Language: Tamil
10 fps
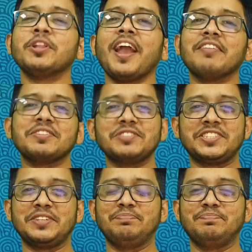முதலாவது
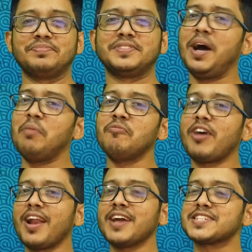விஷயம் நாம்
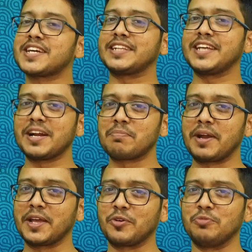வரலாற்று
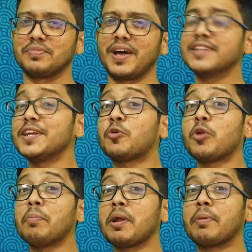கதைகள் படிக்கிறோம்
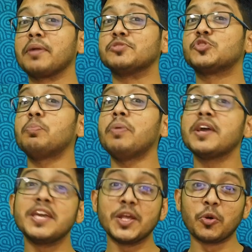அதில் குறிப்பிடப்படும்
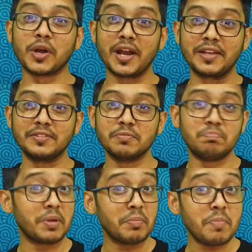சூப்பர் ஹீரோக்களை
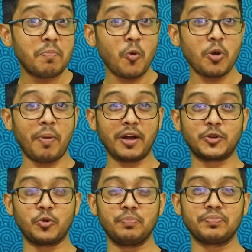பிரமிப்போடு
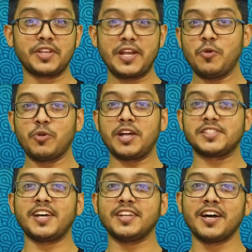பார்க்கிறோம் என்ன ஒரு
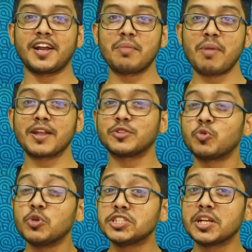அசாதாரணமான
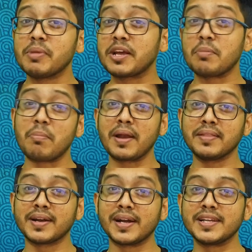துணிச்சல் மிக்க
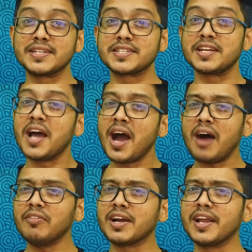மனிதர்கள் என்று
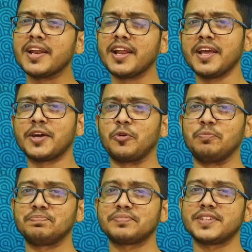அவர்களை
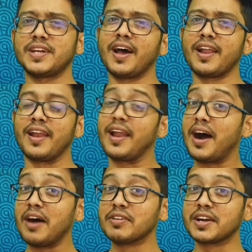நினைக்கிறோம் ஆனால்
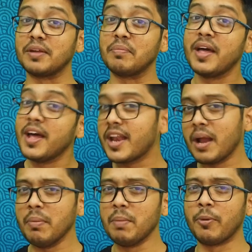அவர்களும்
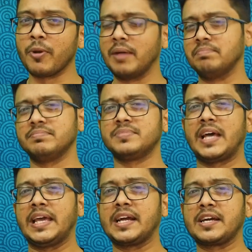நம்மை போல
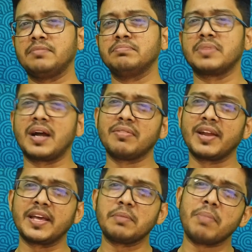தயக்கம்
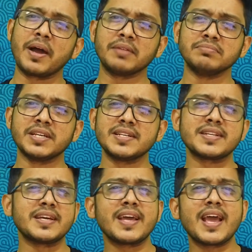கவலை பயம்
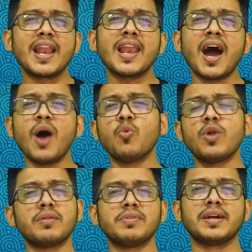என்று எல்லா
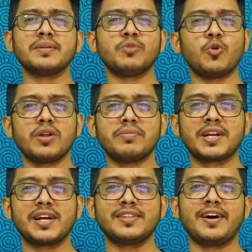உணர்வுகளும்
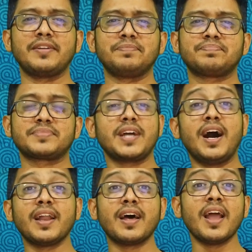கொண்டவர்கள்தான்
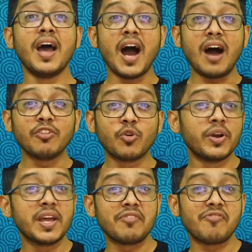ஆனால்
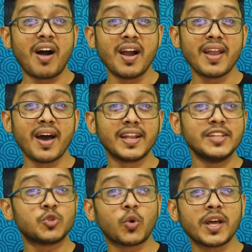அவர்களுடைய
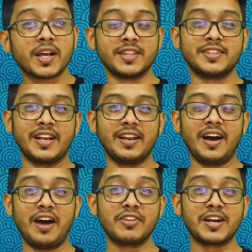வாழ்நாளின் தொடக்கத்தில்
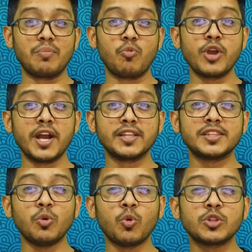அவர்கள்
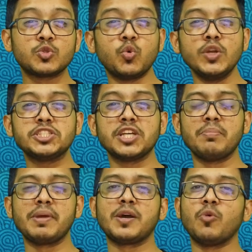முன்னெடுத்த ஒரு
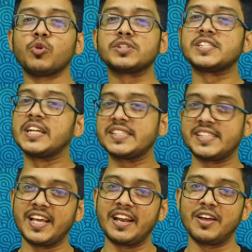துணிச்சல் மிக்க ஒரு சிறு
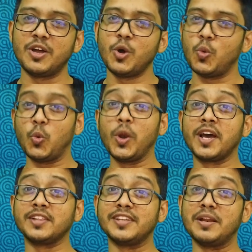செயல்
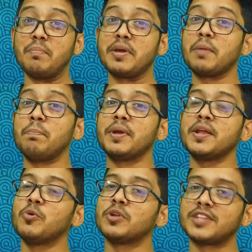உலகத்தில்
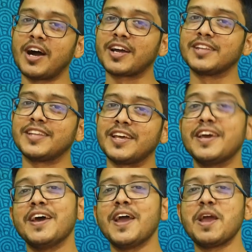மிகப்பெரிய ஒரு தாக்கத்தை
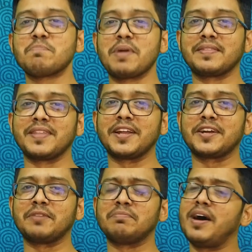ஏற்படுத்தி
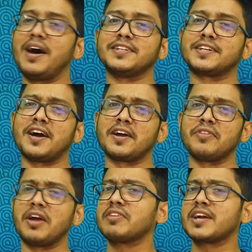இருக்கும்
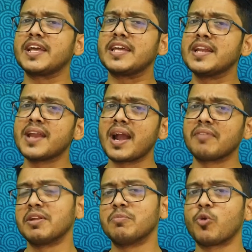அதற்காகவே அவர்களை
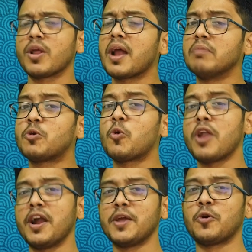இன்றளவிலும் கூட நாம்
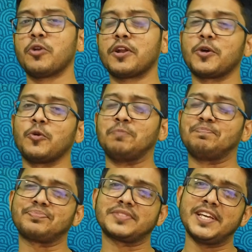கொண்டாடி
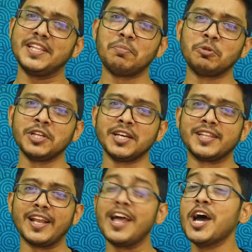கொண்டிருக்கிறோம் இந்த
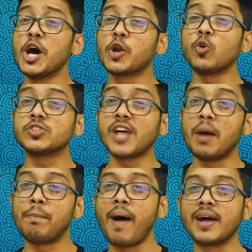புத்தகத்தில்
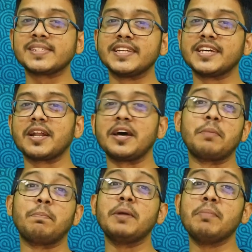ரோசா பாக்ஸ் என்கிற
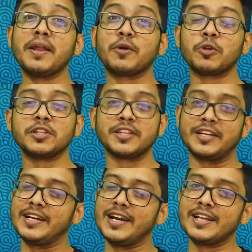பெண்மணி
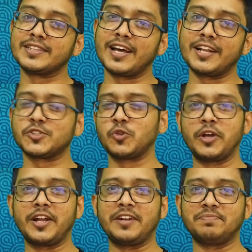குறித்து எழுத்தாளர்
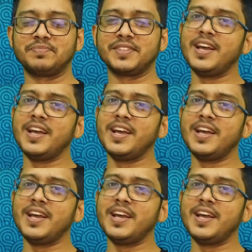சொல்லுகிறார்